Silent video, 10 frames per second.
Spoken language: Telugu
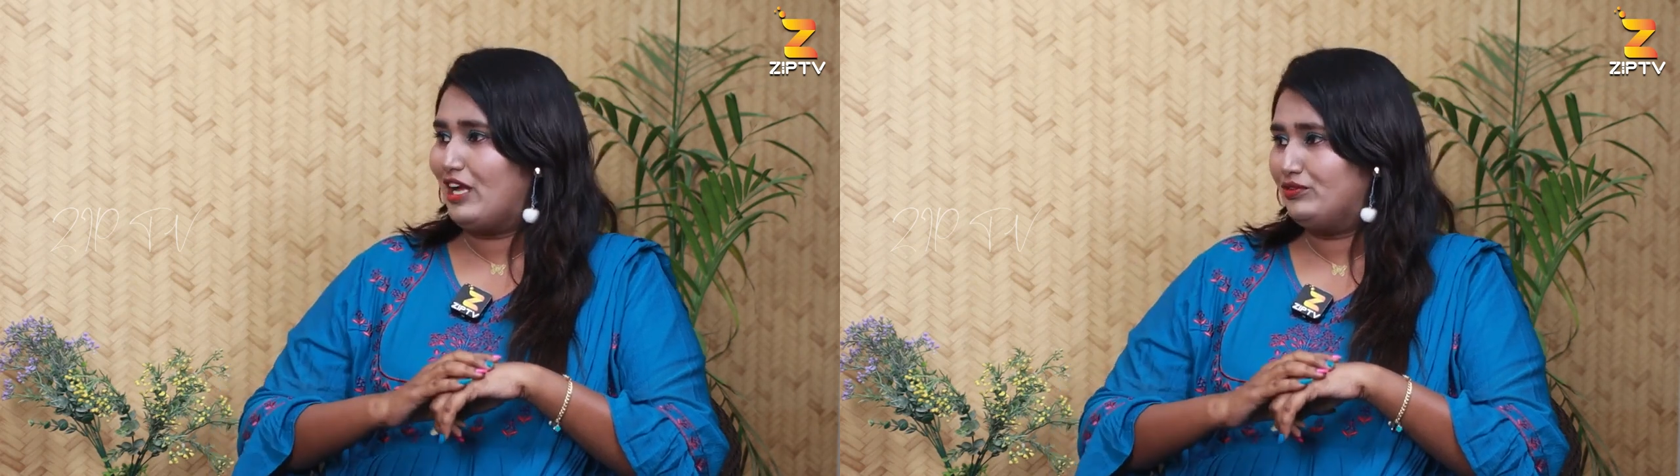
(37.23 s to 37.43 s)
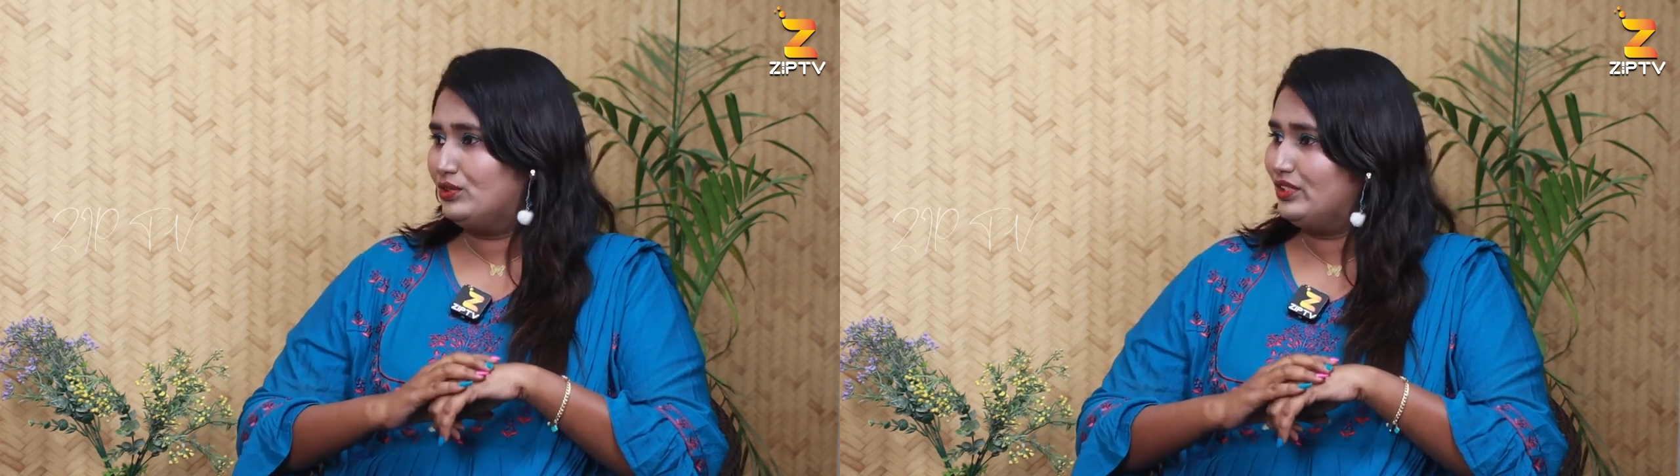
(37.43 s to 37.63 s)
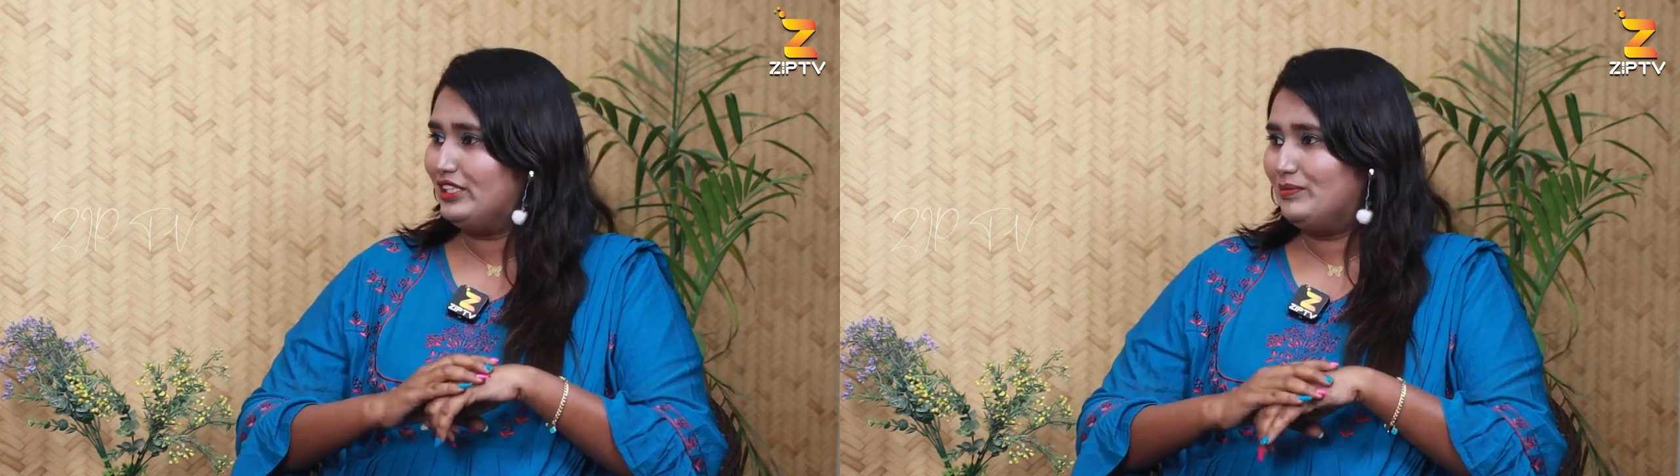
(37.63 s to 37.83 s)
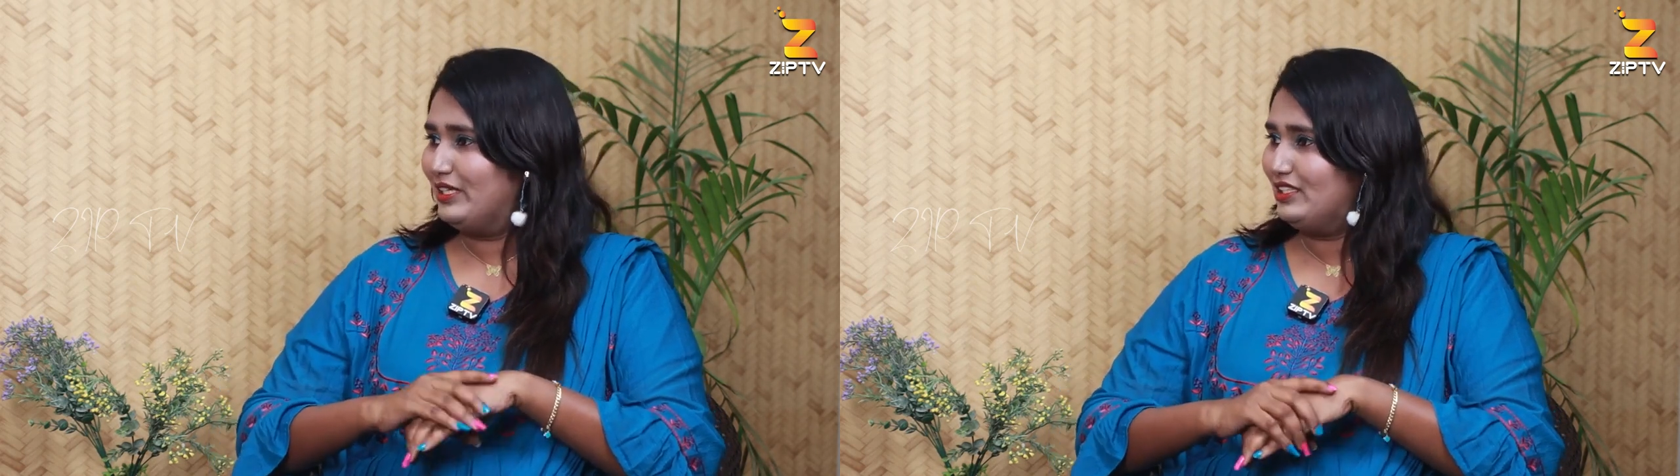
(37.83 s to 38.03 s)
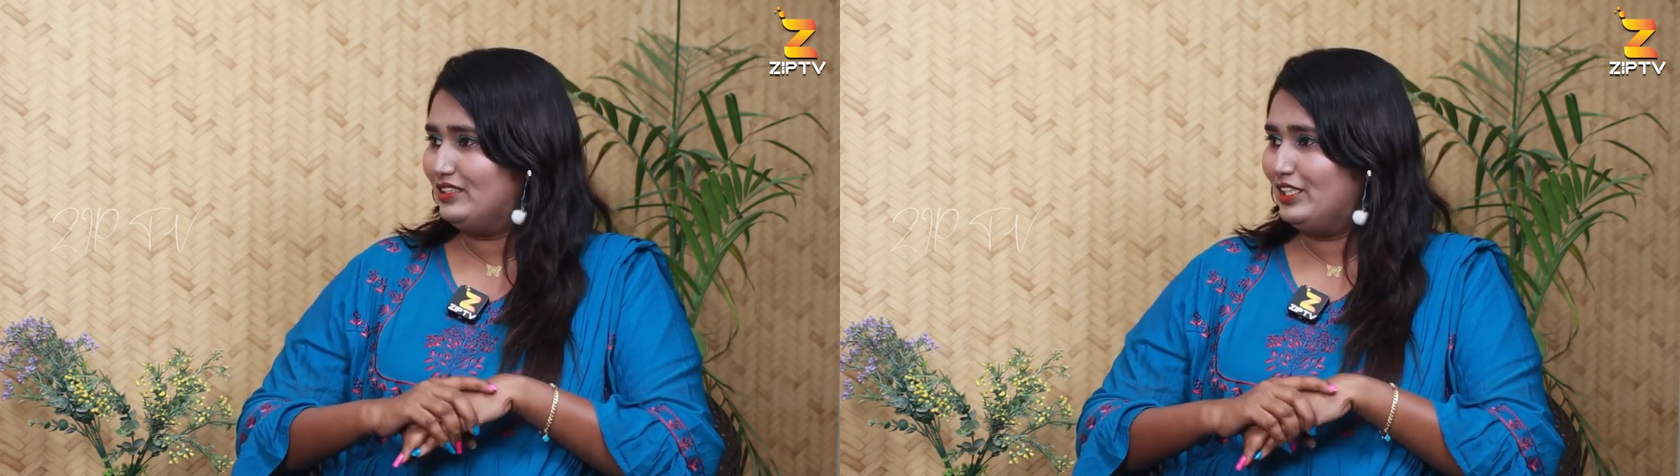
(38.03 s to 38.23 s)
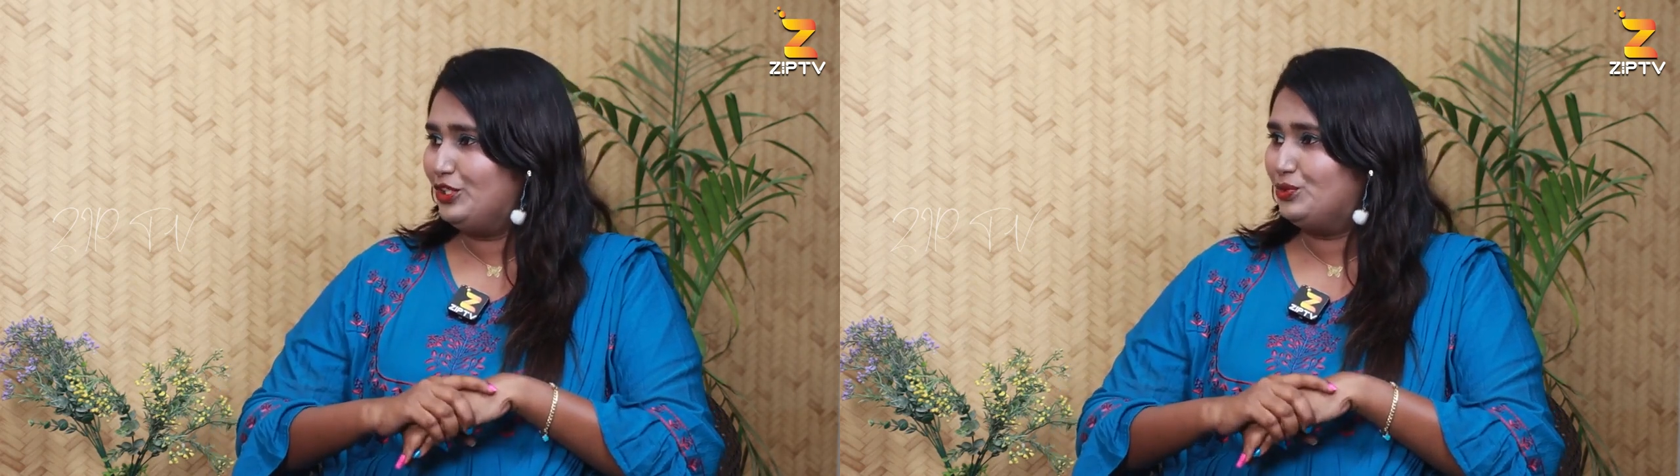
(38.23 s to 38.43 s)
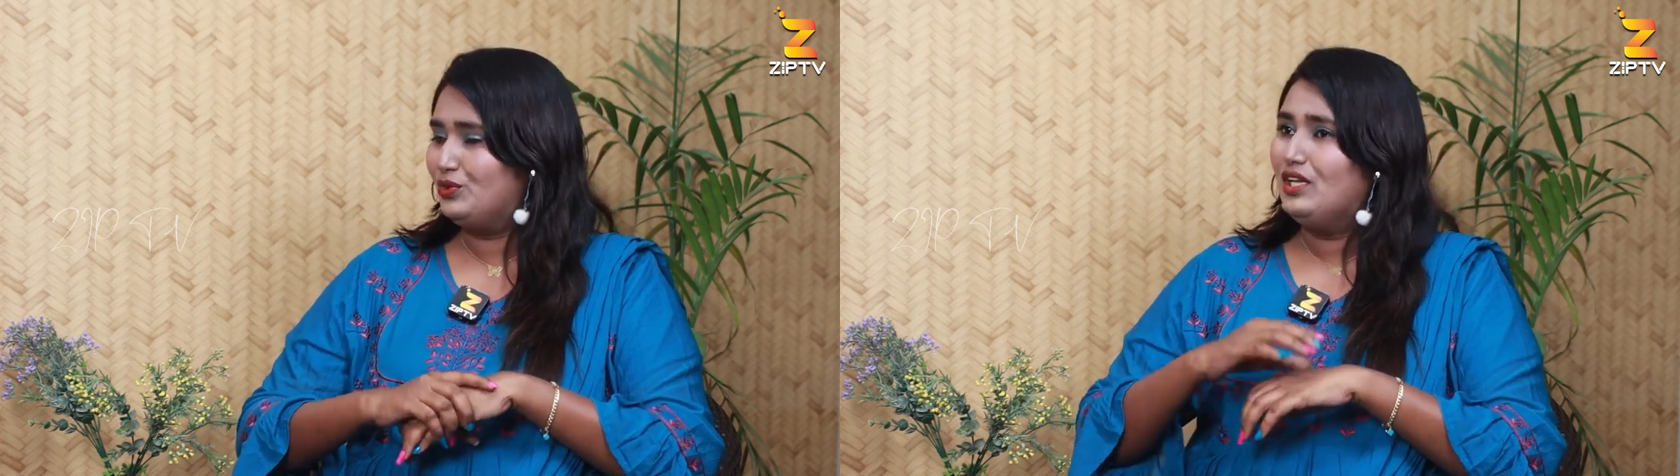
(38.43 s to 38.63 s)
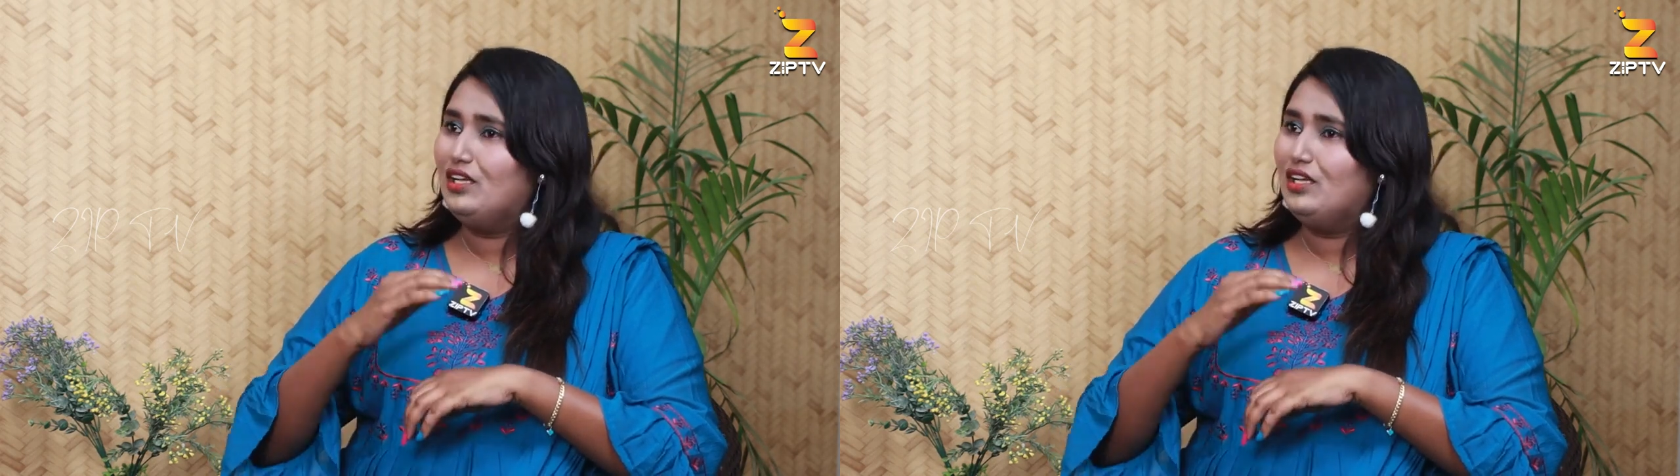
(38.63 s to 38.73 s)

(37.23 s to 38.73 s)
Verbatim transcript: ఫ్లాప్ అవుతుంది మనకి తెలీదు